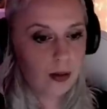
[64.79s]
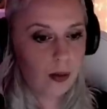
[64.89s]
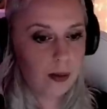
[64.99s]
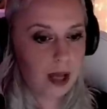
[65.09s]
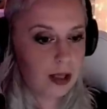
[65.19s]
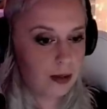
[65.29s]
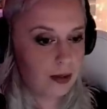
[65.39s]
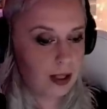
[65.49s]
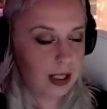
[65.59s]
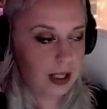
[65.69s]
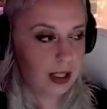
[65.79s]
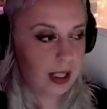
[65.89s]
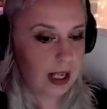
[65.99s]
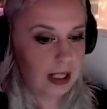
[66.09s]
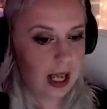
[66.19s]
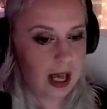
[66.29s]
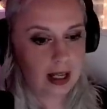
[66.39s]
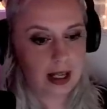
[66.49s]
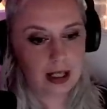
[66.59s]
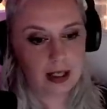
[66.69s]
Um Geld zu verdienen, geht er
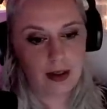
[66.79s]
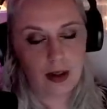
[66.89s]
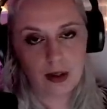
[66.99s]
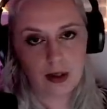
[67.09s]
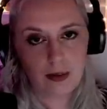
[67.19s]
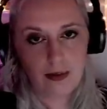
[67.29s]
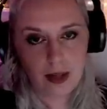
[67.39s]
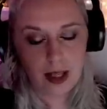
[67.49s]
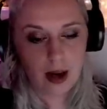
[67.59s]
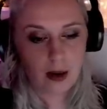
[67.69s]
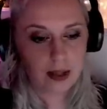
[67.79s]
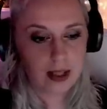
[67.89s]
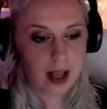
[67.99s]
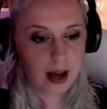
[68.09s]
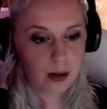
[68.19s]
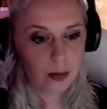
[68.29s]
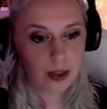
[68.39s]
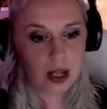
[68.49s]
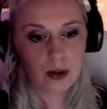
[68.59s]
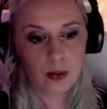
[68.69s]
dann 2004 auf das
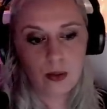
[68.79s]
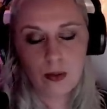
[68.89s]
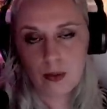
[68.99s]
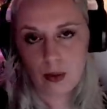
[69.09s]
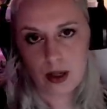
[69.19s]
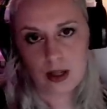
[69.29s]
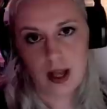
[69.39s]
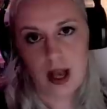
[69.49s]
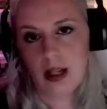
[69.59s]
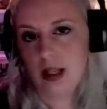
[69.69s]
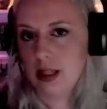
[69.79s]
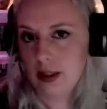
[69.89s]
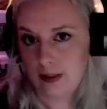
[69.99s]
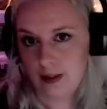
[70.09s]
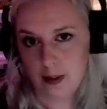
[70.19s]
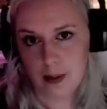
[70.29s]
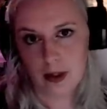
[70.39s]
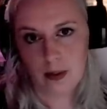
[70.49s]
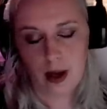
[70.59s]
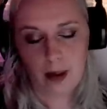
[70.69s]
Angebot eines guten Freundes ein, in dessen Firma
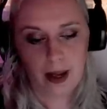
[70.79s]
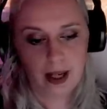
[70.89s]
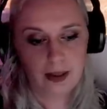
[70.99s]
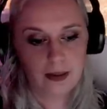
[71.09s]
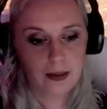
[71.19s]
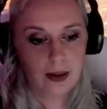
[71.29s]
zu arbeiten.